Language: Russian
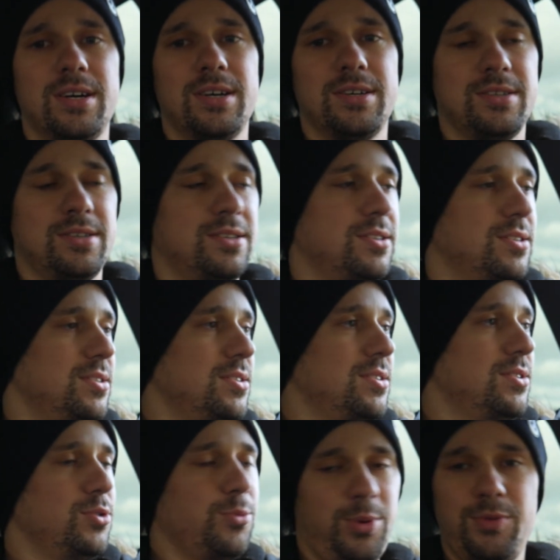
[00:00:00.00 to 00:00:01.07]
Э,
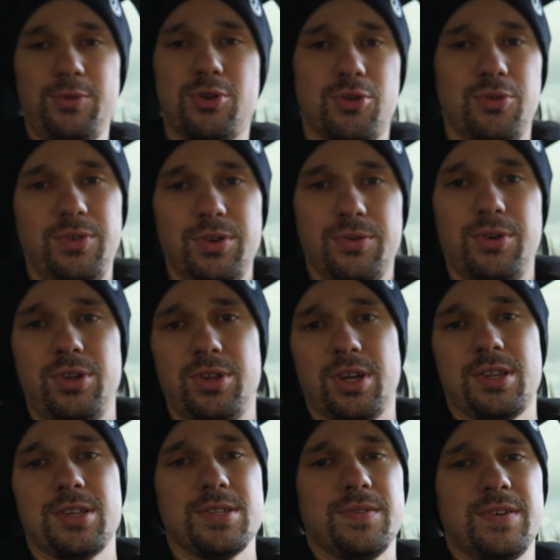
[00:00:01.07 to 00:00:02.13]
ну, превьюшка у видео вроде
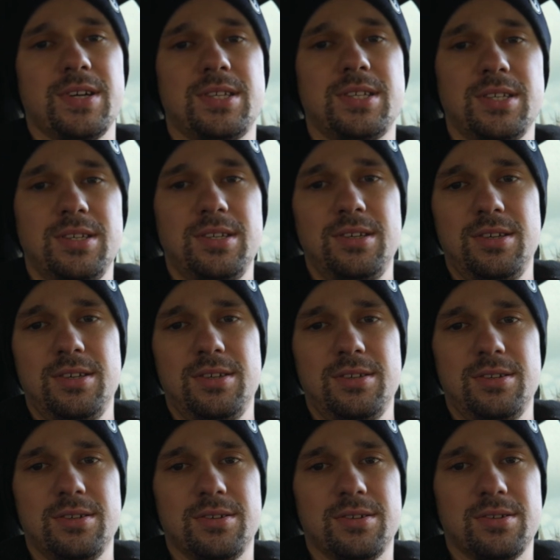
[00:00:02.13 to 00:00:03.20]
так называется.
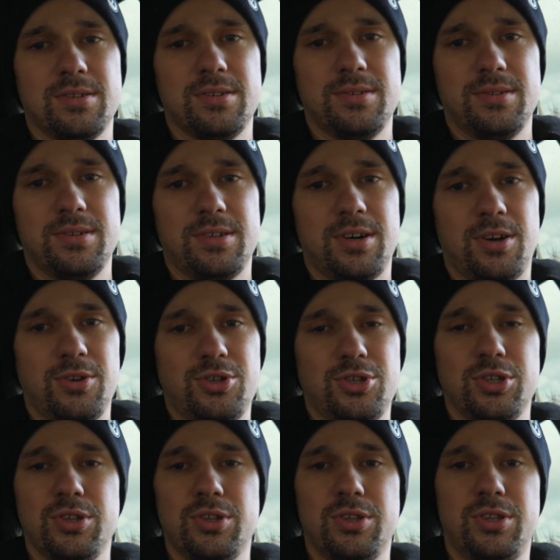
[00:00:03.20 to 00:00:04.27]
И, э,
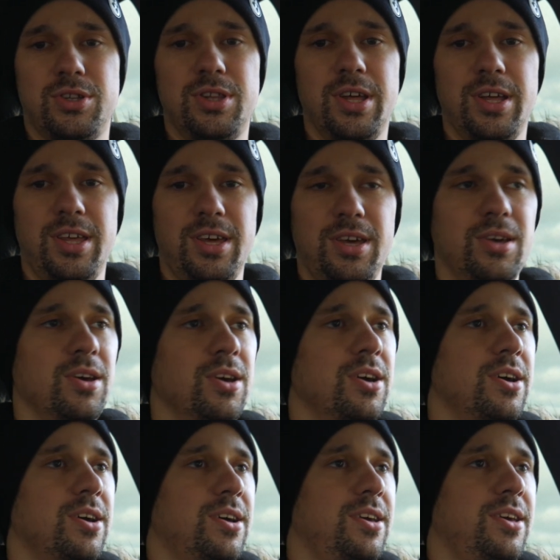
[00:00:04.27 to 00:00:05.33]
короче, на ней
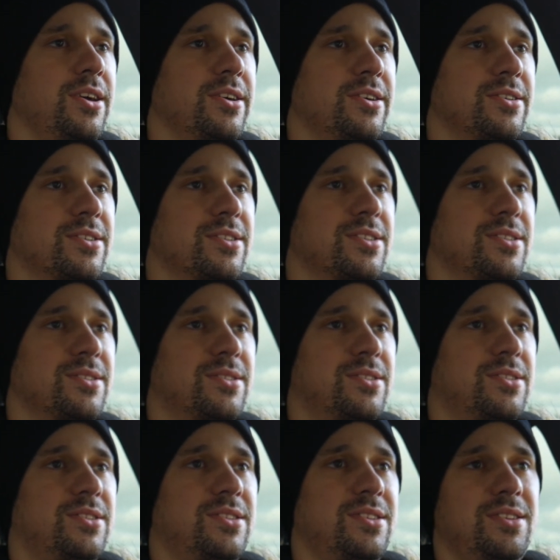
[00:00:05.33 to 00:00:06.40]
я
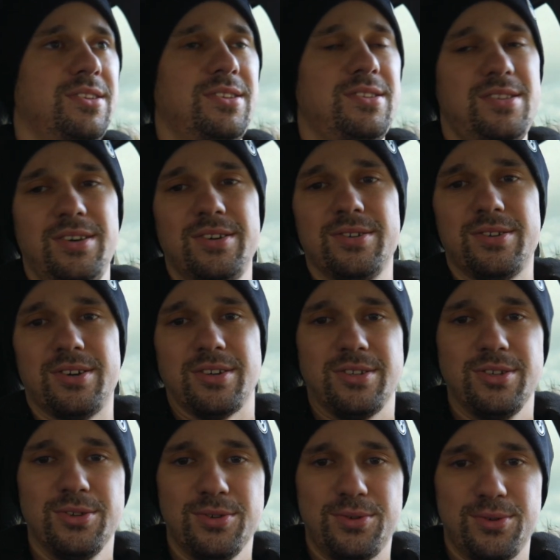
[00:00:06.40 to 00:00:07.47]
сделал
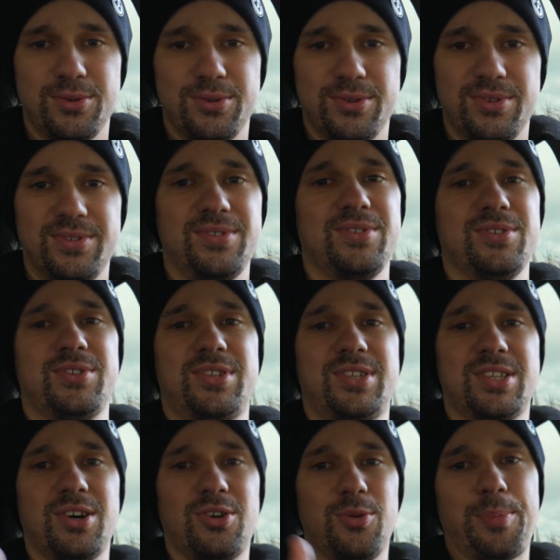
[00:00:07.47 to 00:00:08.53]
картинку с
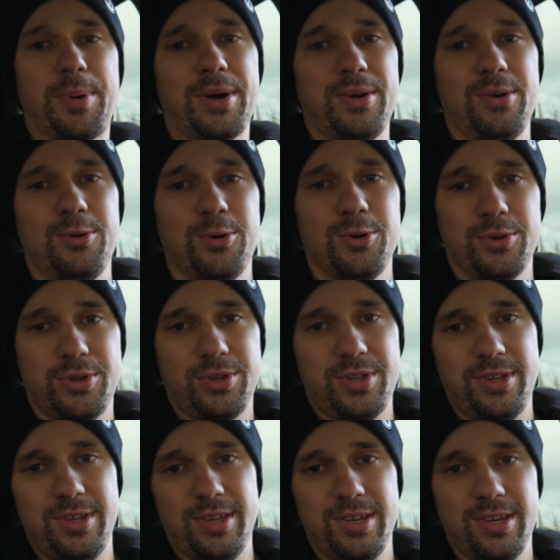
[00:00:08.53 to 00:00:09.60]
коробкой от
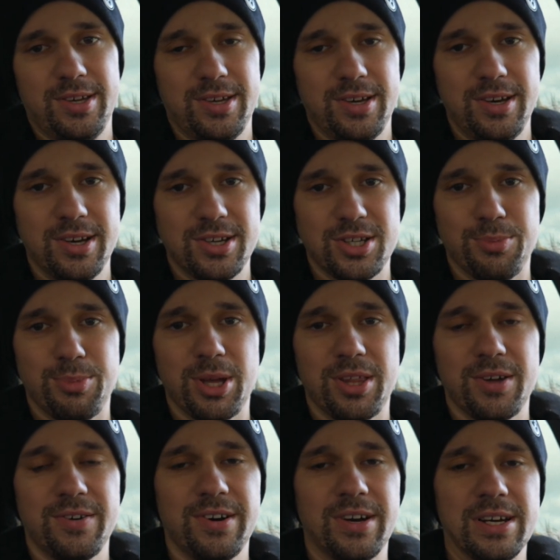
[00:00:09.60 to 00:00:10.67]
Гаша
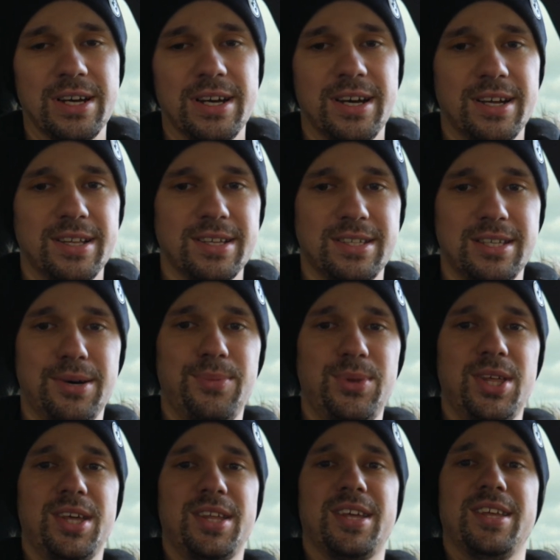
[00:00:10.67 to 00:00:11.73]
пятого. На самом
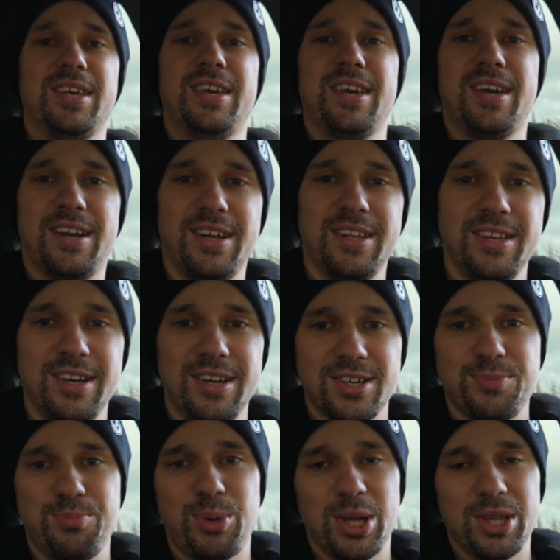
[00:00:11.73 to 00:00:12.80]
деле это ни хера не
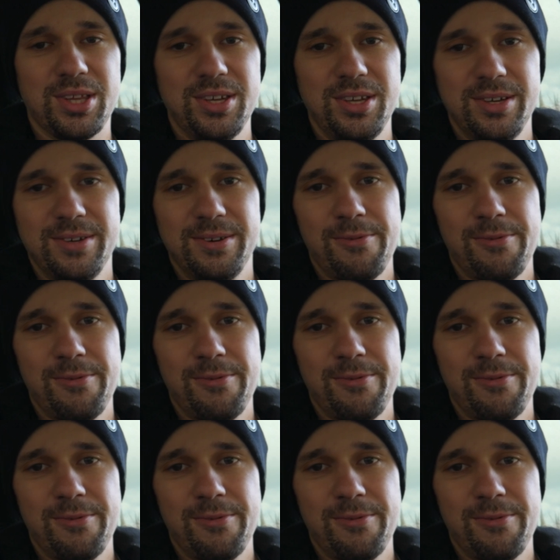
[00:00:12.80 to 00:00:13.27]
Гаш пятый.